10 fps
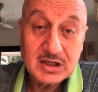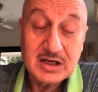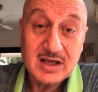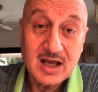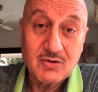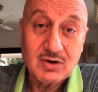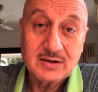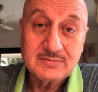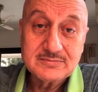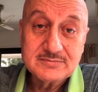ठीक कह रहा हूं
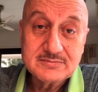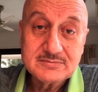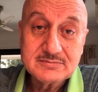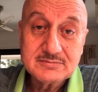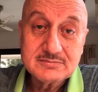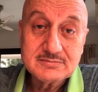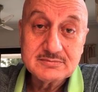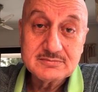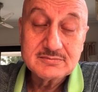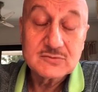ना
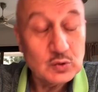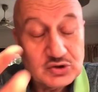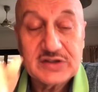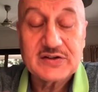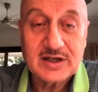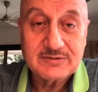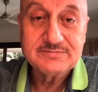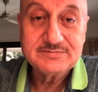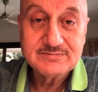सोचिए जरा